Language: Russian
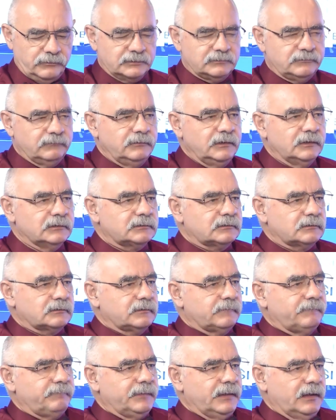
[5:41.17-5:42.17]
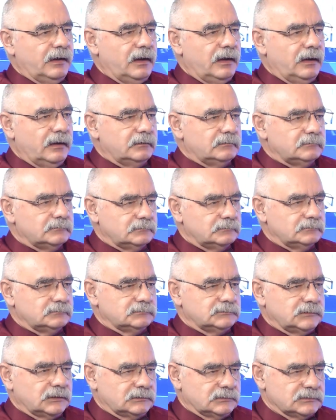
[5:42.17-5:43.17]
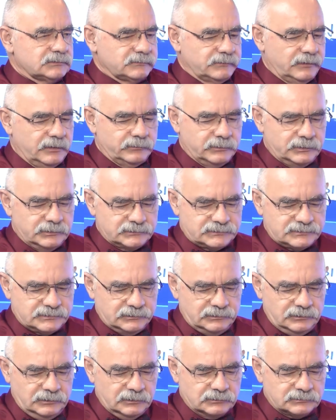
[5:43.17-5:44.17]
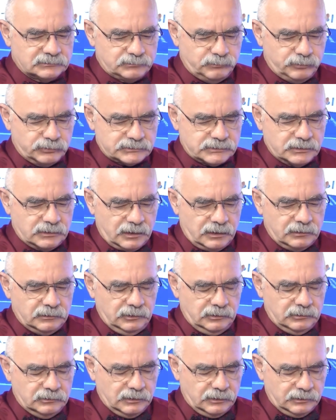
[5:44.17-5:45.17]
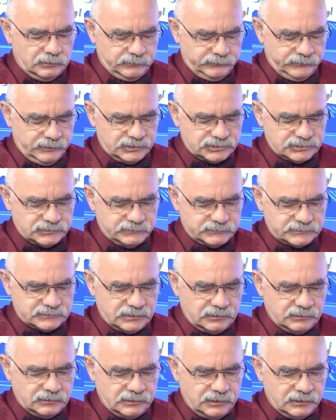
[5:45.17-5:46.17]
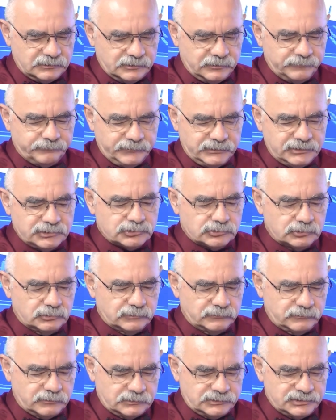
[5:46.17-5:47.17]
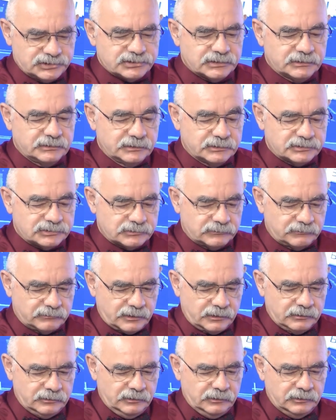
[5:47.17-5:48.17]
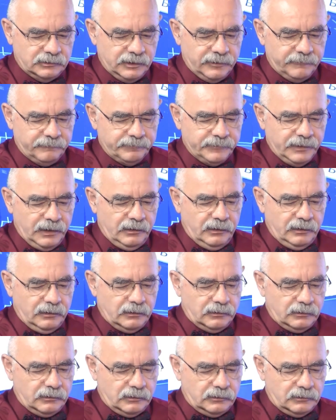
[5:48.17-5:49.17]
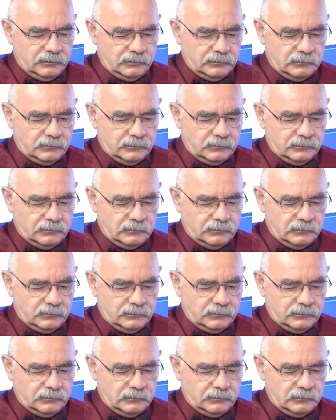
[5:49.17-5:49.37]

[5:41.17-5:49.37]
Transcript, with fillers: В ответ на так называемый инцидент после ранения нашего солдата, тяжелого, тяжелейшего ранения, э,